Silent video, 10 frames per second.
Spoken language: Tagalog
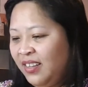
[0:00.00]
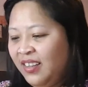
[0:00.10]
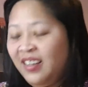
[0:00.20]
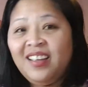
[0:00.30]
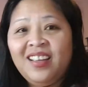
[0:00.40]

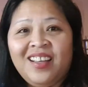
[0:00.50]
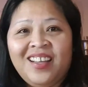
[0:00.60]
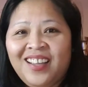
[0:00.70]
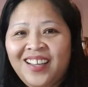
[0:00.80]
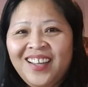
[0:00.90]
Handle?
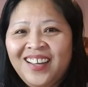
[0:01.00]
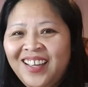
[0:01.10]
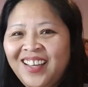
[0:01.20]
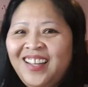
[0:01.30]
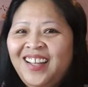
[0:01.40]

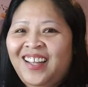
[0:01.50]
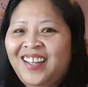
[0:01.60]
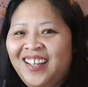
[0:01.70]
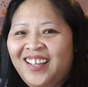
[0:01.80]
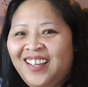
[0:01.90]

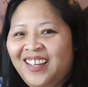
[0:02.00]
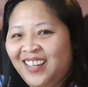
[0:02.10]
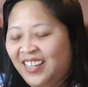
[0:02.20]
handle?